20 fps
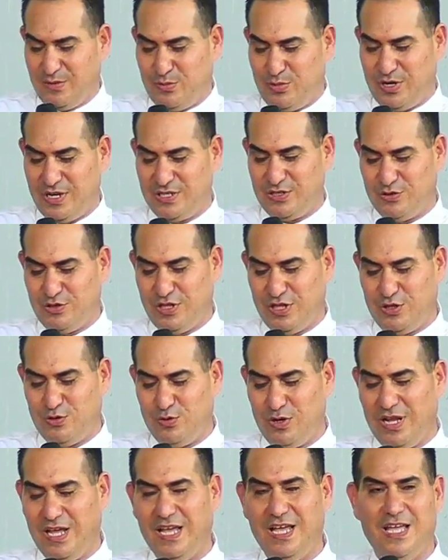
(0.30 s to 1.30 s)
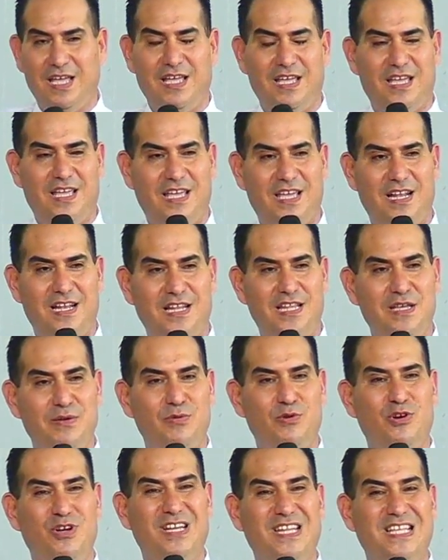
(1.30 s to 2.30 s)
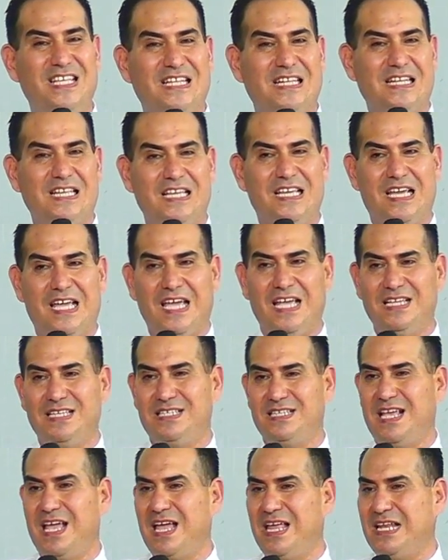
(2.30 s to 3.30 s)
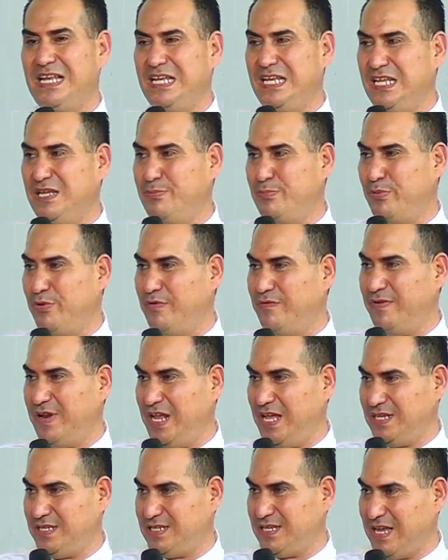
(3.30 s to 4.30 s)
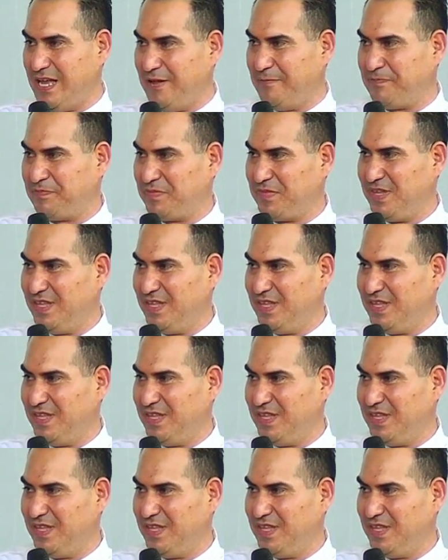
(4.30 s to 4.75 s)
Por eso titulé el libro Ni riqueza ni pobreza.